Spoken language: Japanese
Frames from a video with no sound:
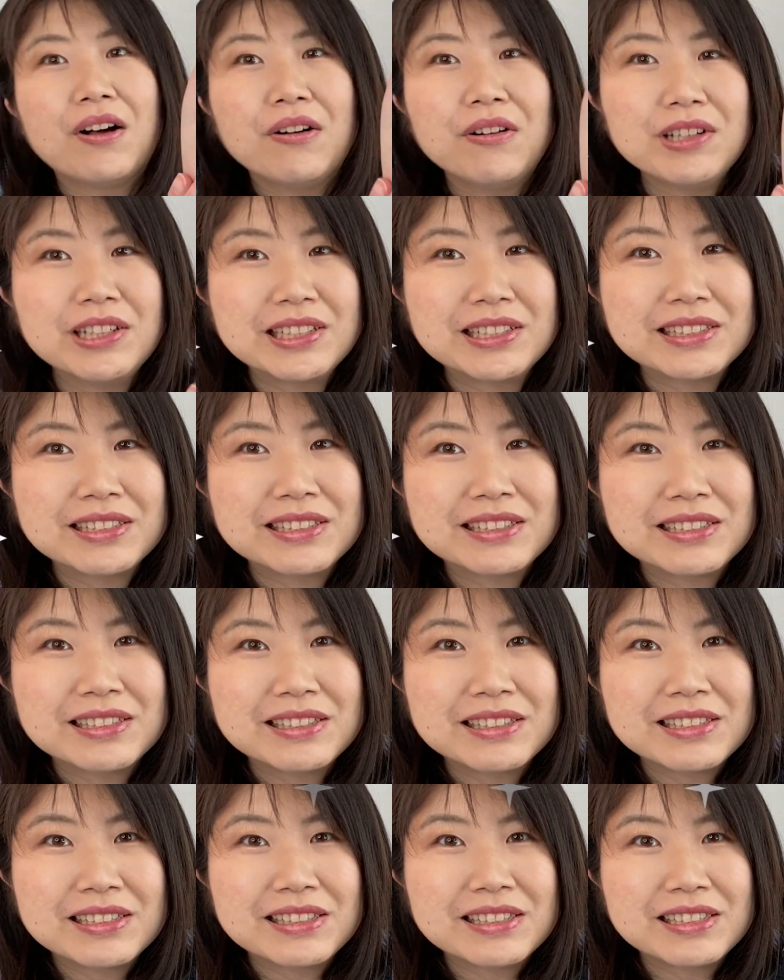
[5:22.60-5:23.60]
はい
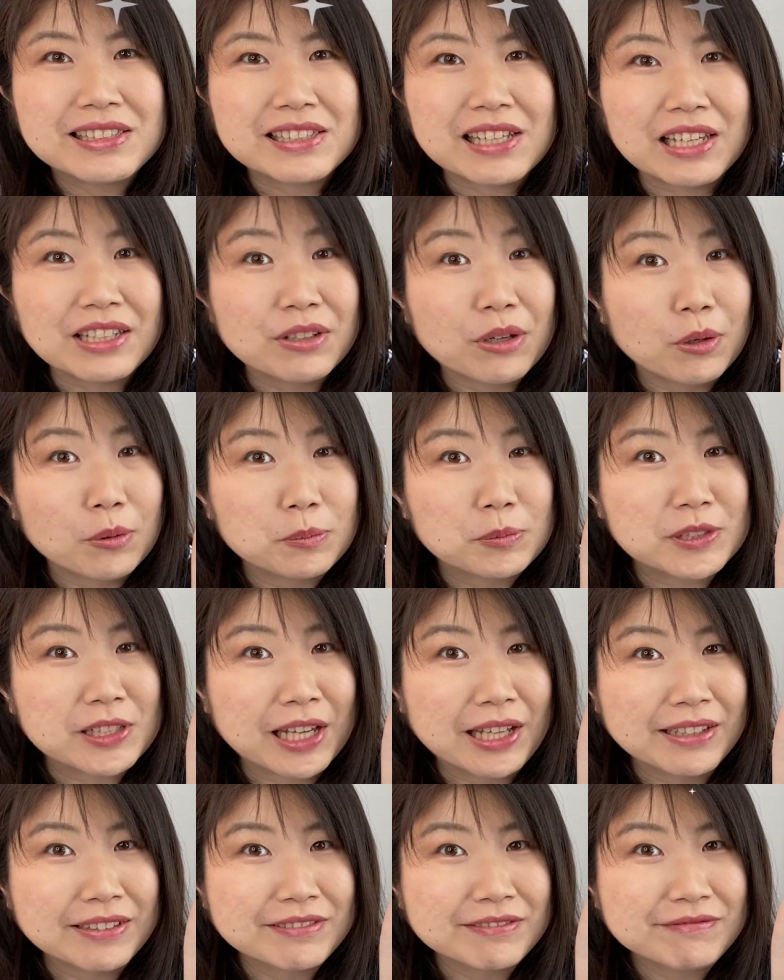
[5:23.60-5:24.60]
j h
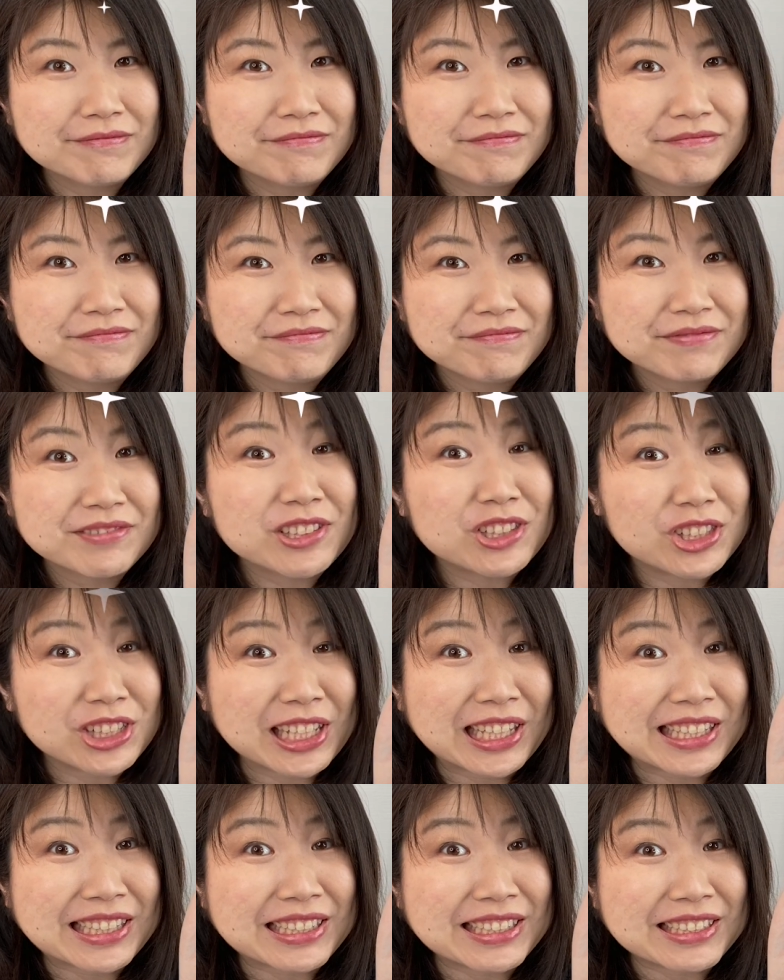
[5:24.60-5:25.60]
さん
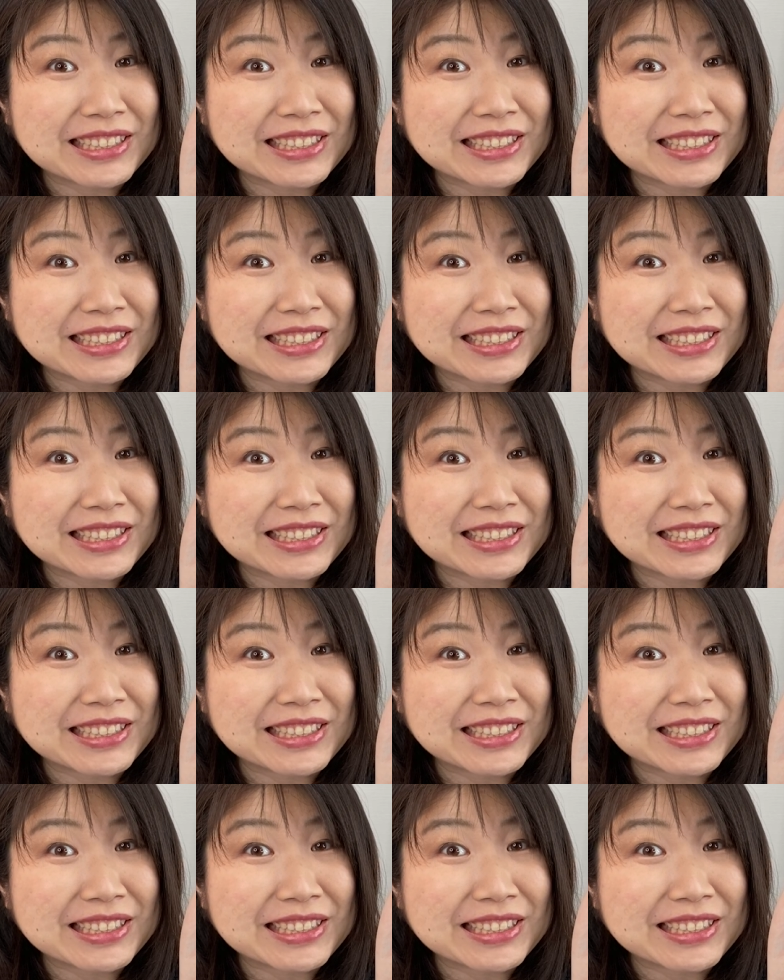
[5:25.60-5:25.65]
次